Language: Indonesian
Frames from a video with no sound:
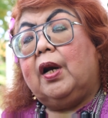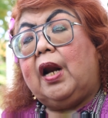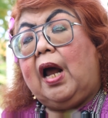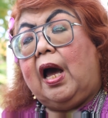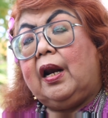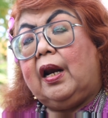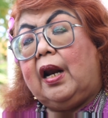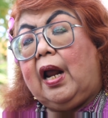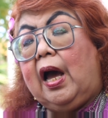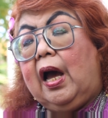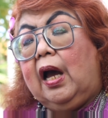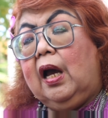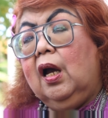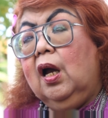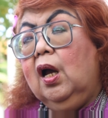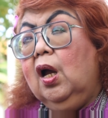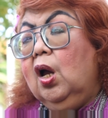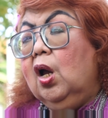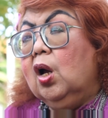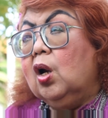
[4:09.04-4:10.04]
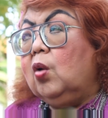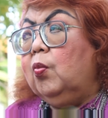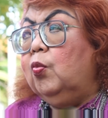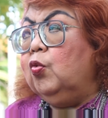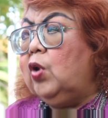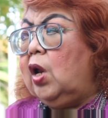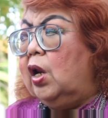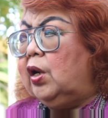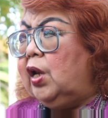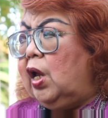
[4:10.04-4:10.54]
bernanah
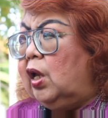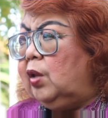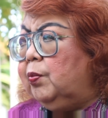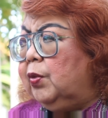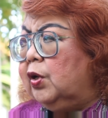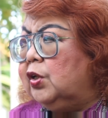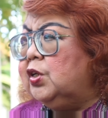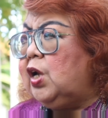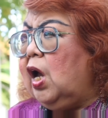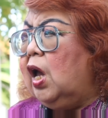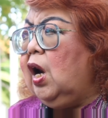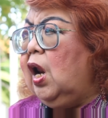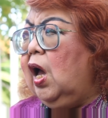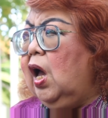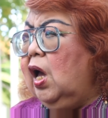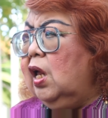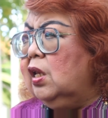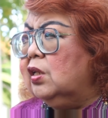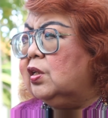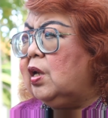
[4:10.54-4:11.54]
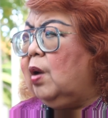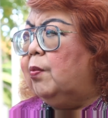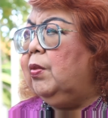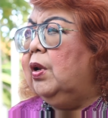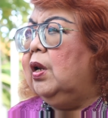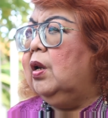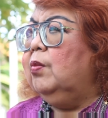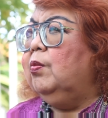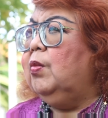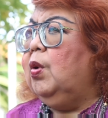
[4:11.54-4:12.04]
kemudian dia berjalan
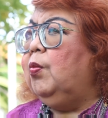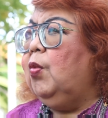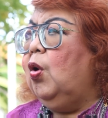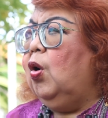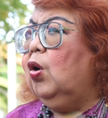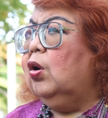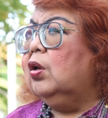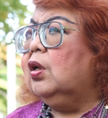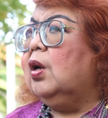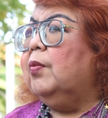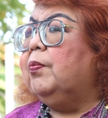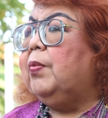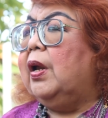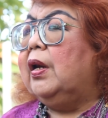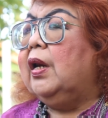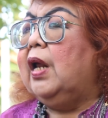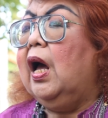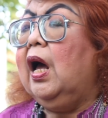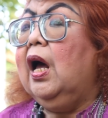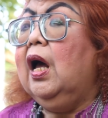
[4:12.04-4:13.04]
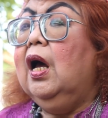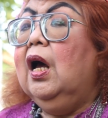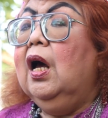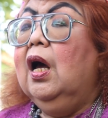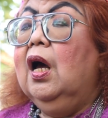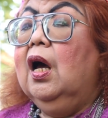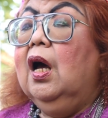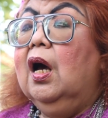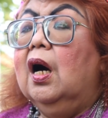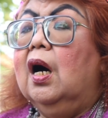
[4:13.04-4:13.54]
sambil memohon kepada
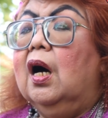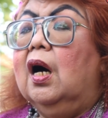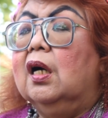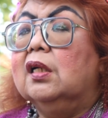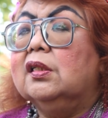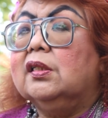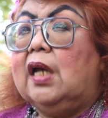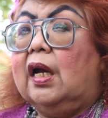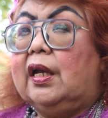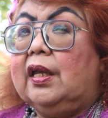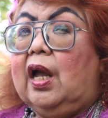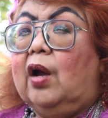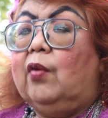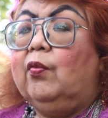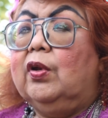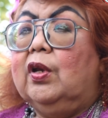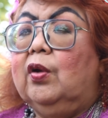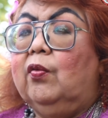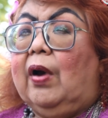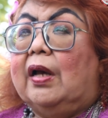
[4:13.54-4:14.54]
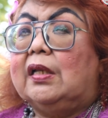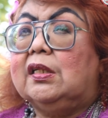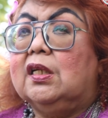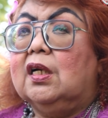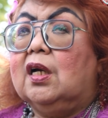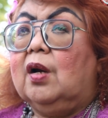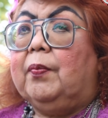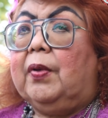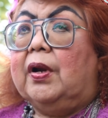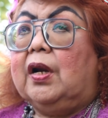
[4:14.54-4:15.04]
uh, Sang Yang
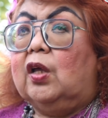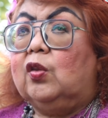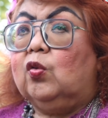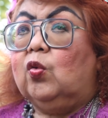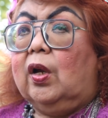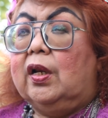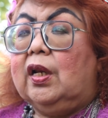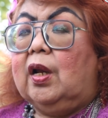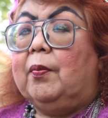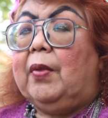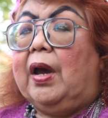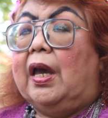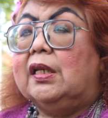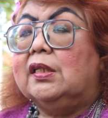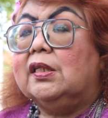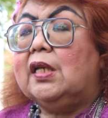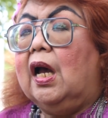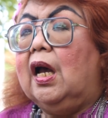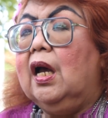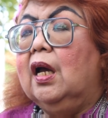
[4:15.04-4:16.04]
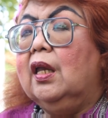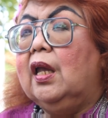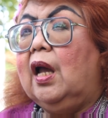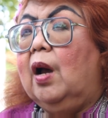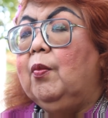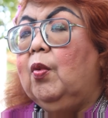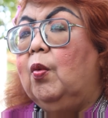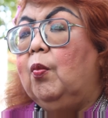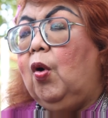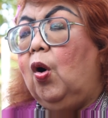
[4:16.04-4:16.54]
Widiwasa kepada Tuhan Yang Maha Esa
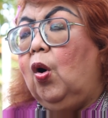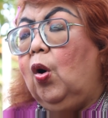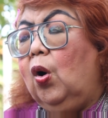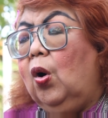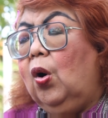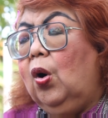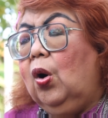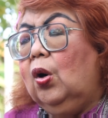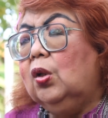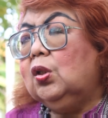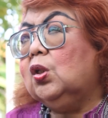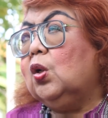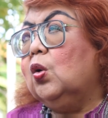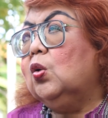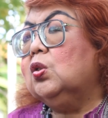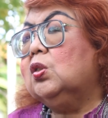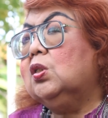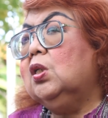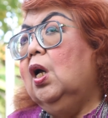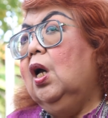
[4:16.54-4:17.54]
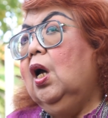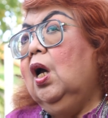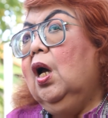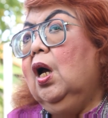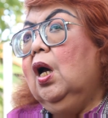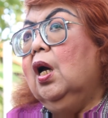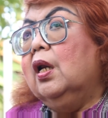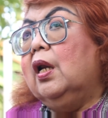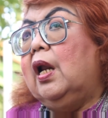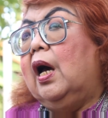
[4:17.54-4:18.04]
ya memohon terus.
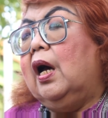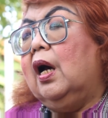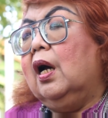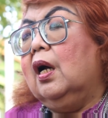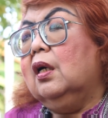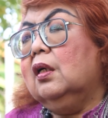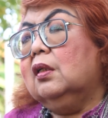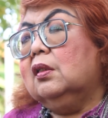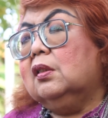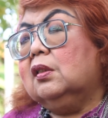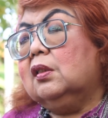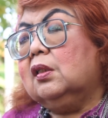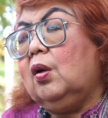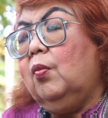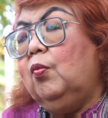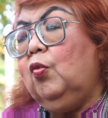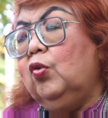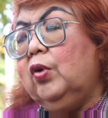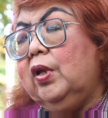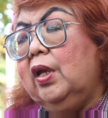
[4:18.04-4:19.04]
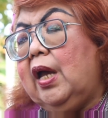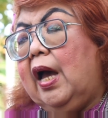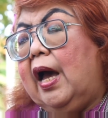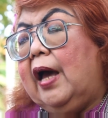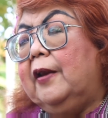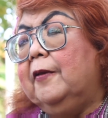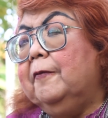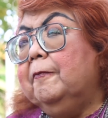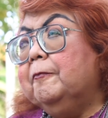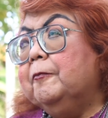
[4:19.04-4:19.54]
Nah,
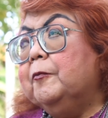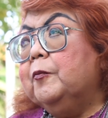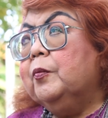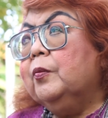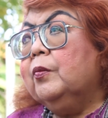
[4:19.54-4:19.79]
kemudian